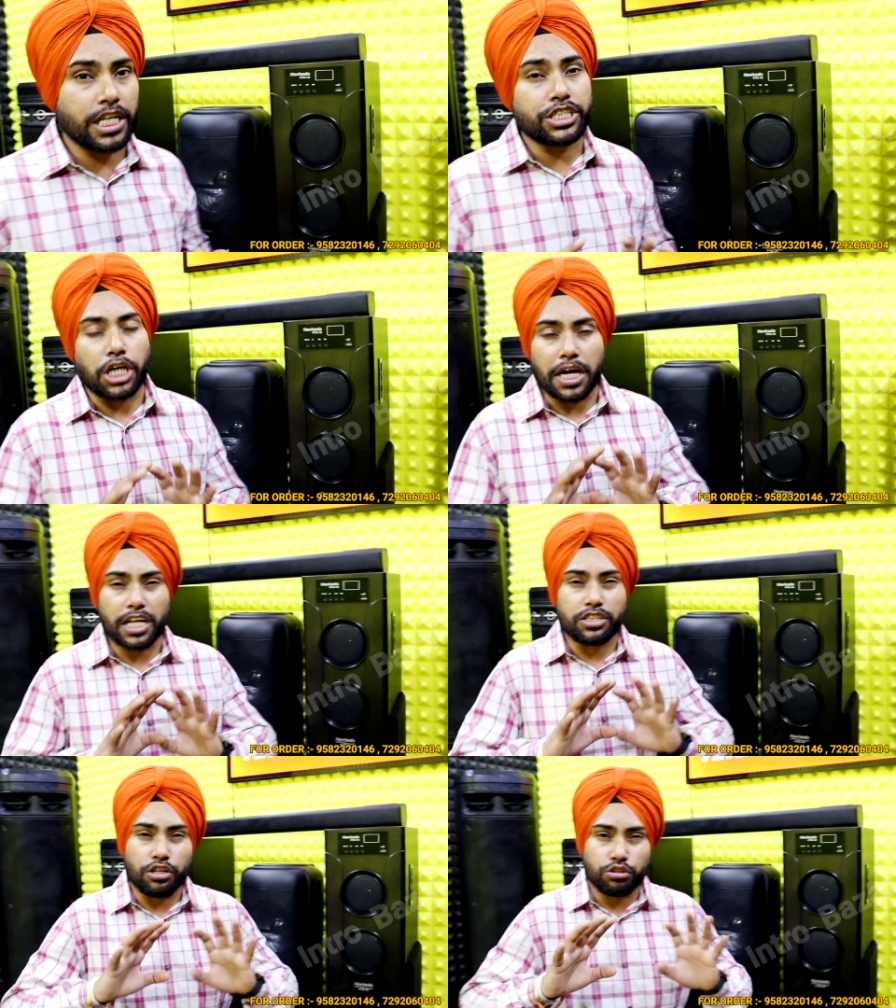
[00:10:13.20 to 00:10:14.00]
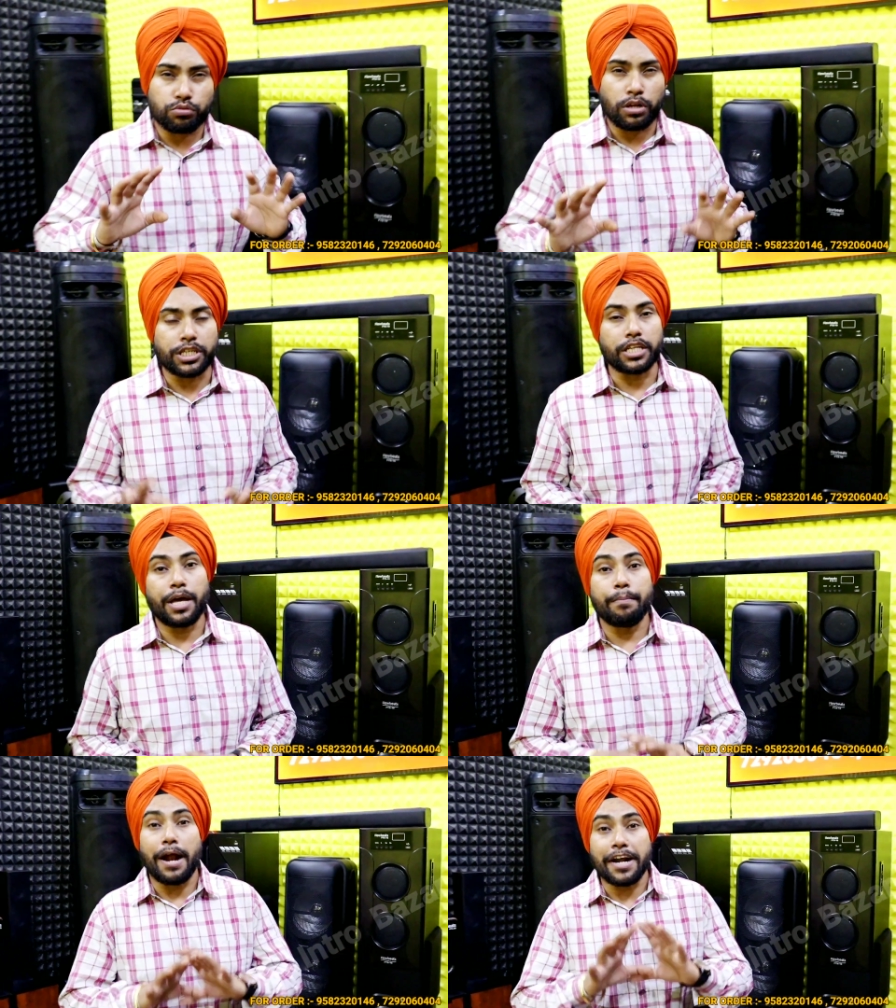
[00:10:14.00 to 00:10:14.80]
ज़्यादा सारा दिन सुनना
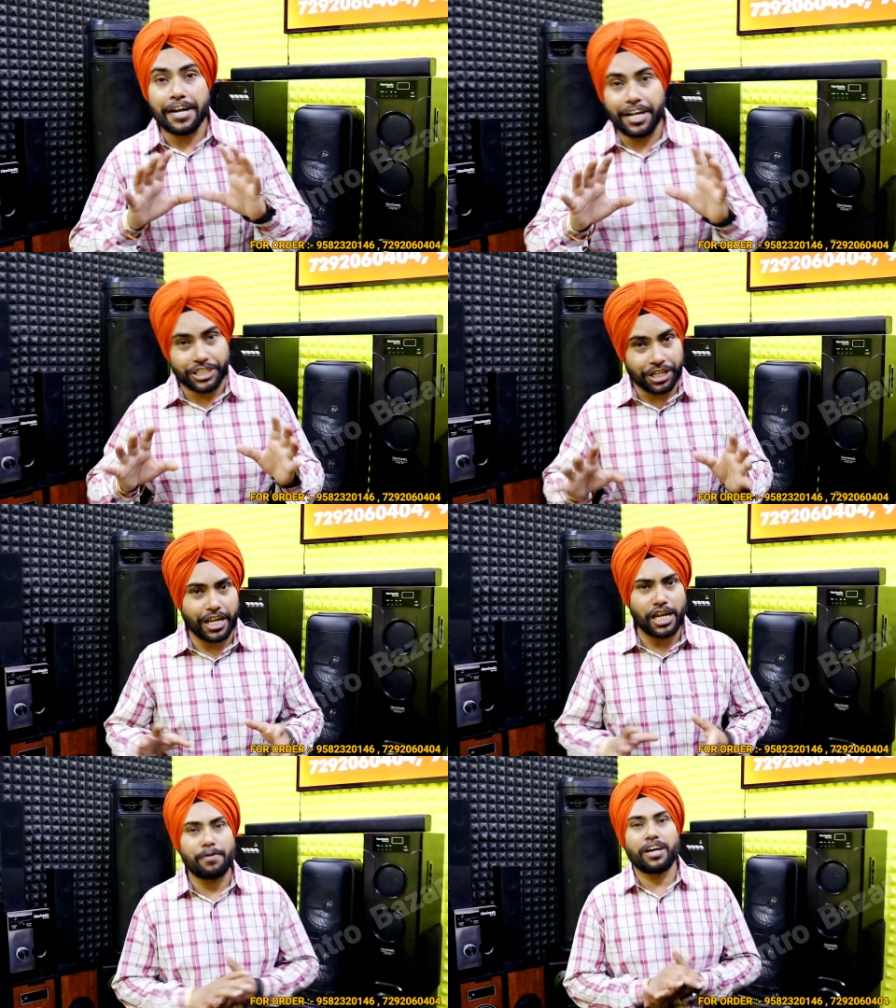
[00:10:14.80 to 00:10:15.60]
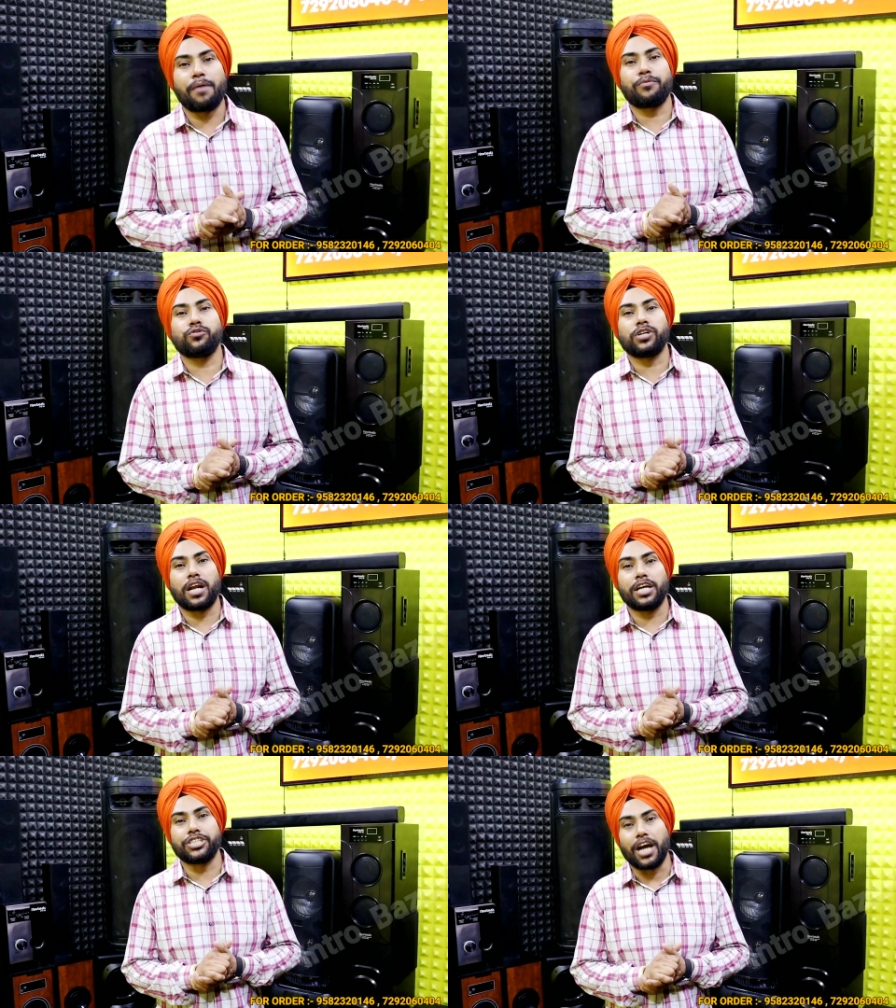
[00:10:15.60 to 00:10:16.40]
चाहते हैं मेडिटेशन के लिए अगर आप यूज़
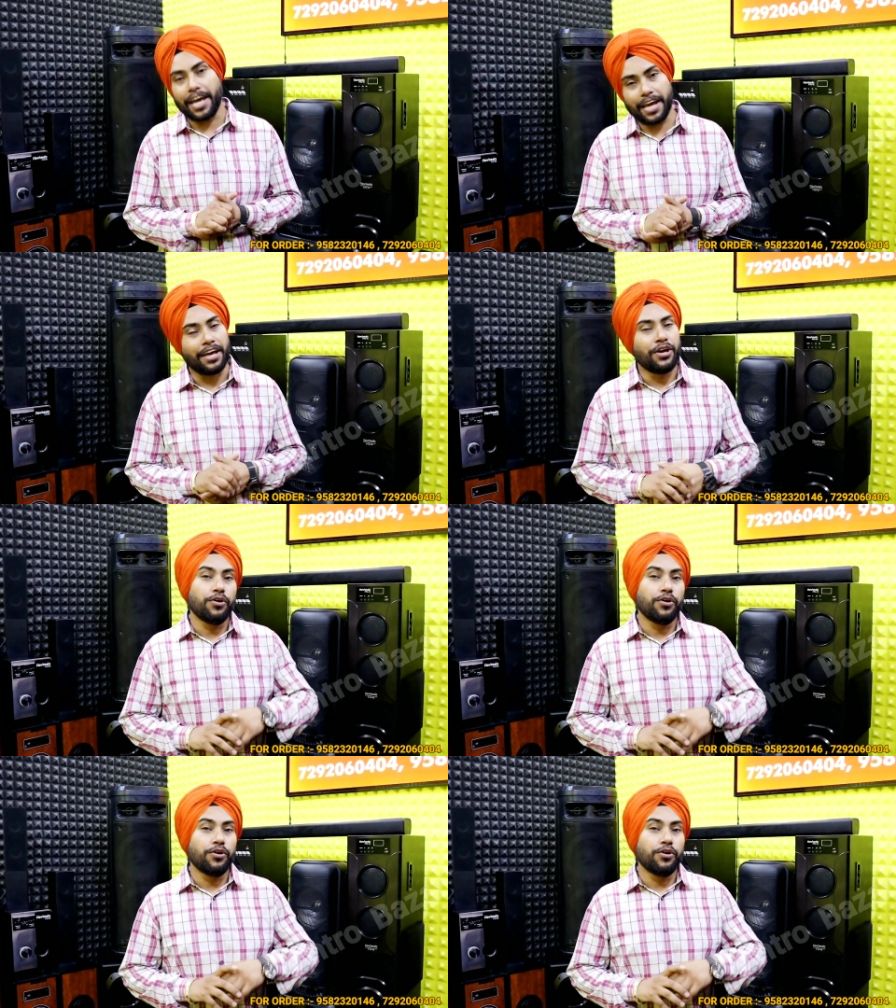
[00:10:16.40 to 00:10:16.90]
करना चाहें